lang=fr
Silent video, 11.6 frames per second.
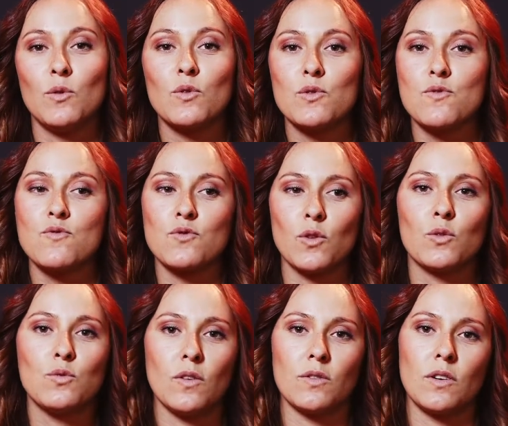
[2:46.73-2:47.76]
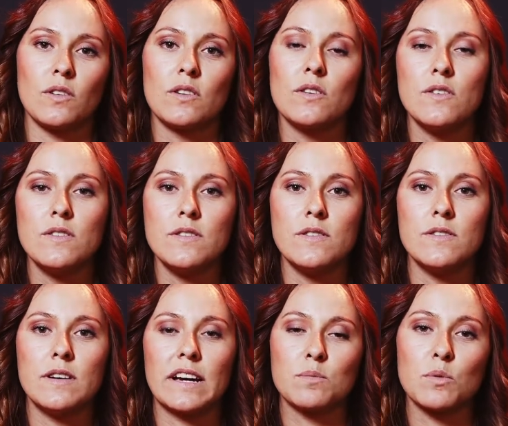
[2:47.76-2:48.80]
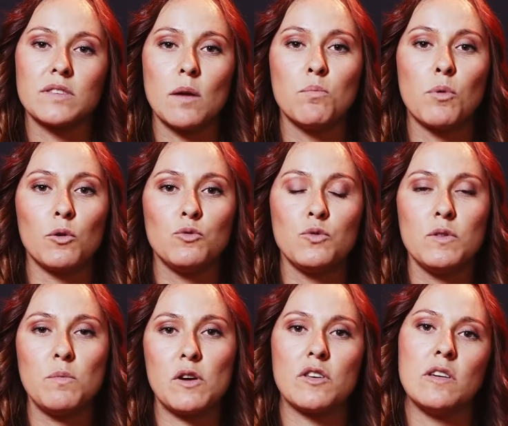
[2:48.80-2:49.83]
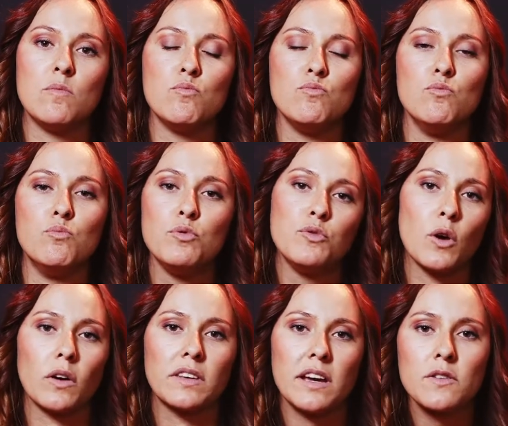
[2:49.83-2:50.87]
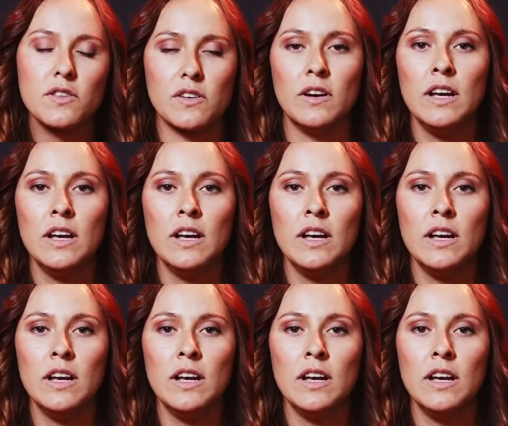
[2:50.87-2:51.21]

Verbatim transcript: donc aujourd'hui, en tant que responsable produit, bah, j'ai plusieurs tâches.